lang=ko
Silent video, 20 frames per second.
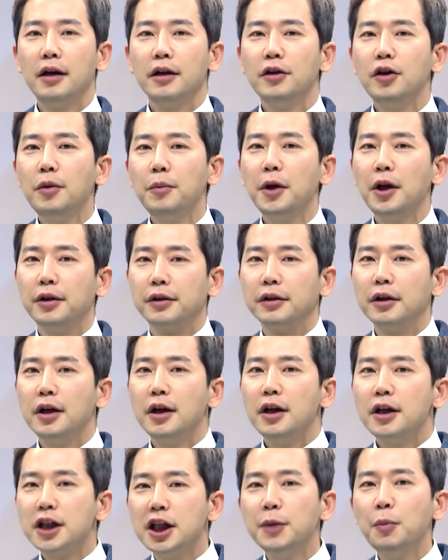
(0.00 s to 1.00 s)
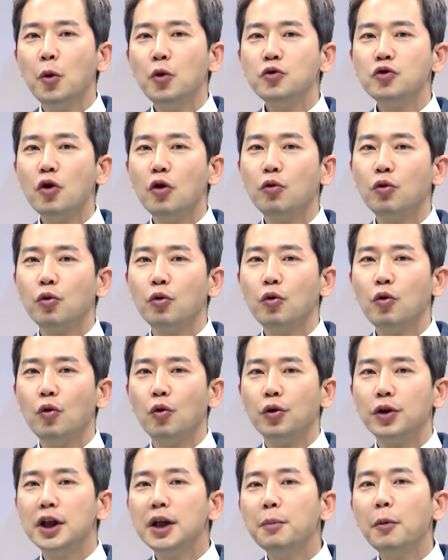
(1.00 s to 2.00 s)
그러면
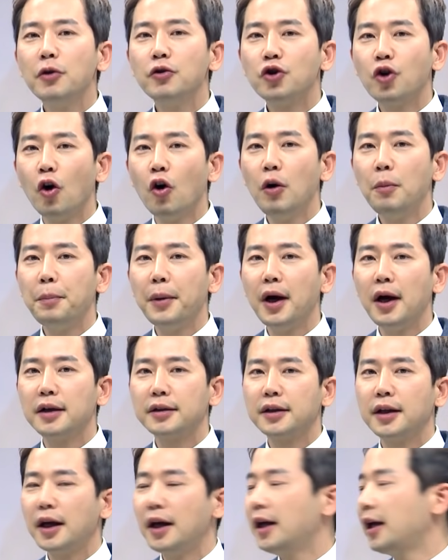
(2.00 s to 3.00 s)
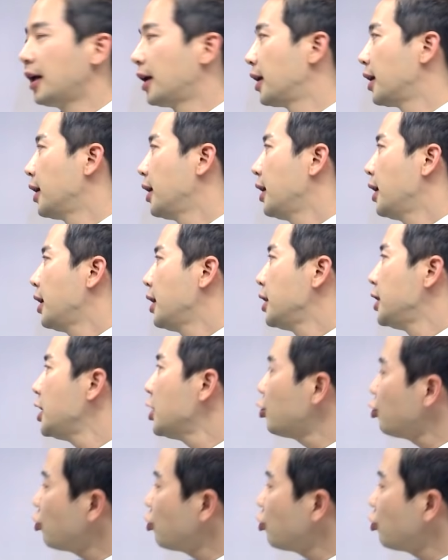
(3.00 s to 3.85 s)
기본적으로 이번 겨울방학 때 이